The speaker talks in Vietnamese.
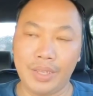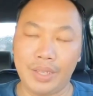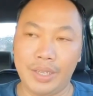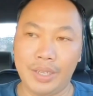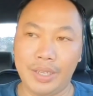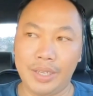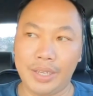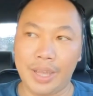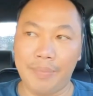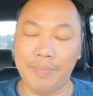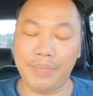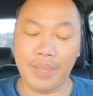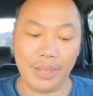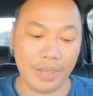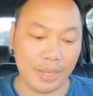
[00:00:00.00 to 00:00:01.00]
à
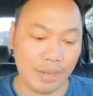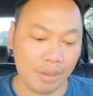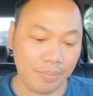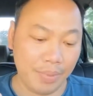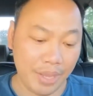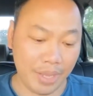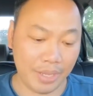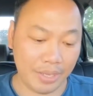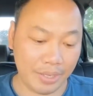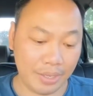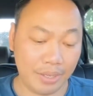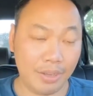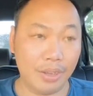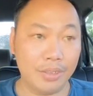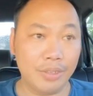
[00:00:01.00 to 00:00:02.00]
cầm những cái lon bia
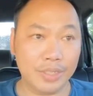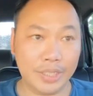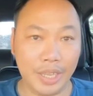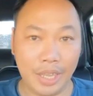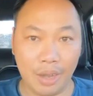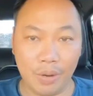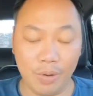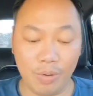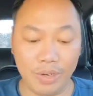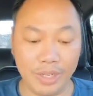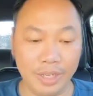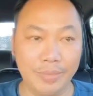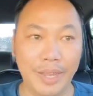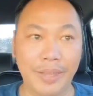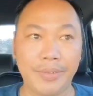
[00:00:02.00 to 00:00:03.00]
họ vô xe họ uống đó
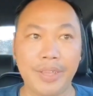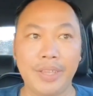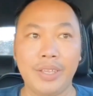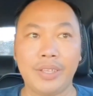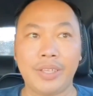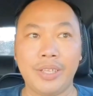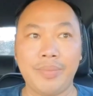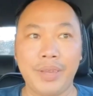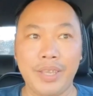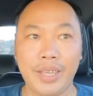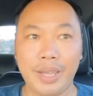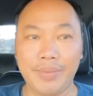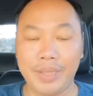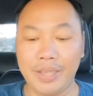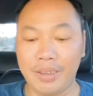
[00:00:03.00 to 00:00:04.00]
các bạn thì bây
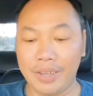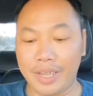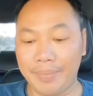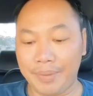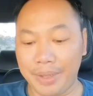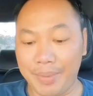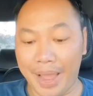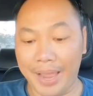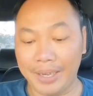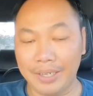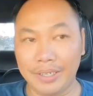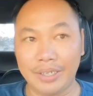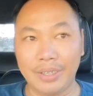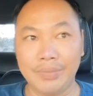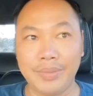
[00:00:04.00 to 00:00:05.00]
giờ em thấy họ cầm cái bảng
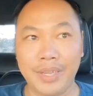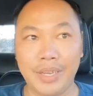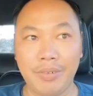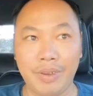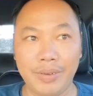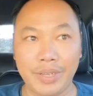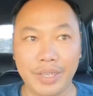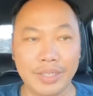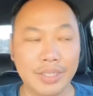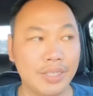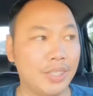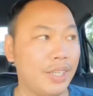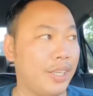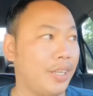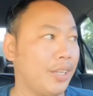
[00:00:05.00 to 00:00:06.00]
rồi chuẩn bị đi qua bên kia xin
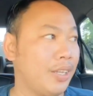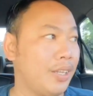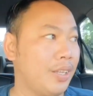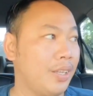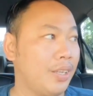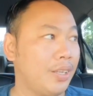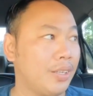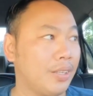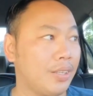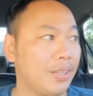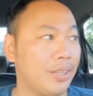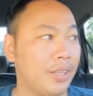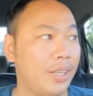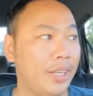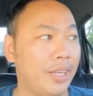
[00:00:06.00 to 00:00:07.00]
tiền
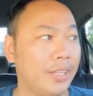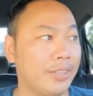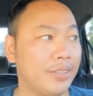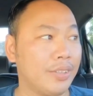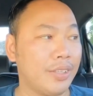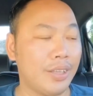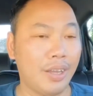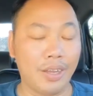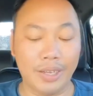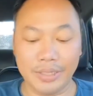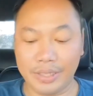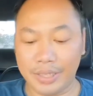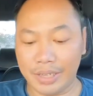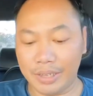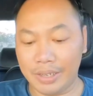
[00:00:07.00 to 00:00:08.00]
thì à, họ
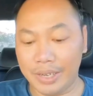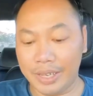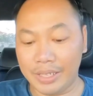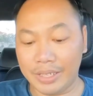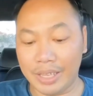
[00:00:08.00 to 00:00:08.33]
chắc có lẽ là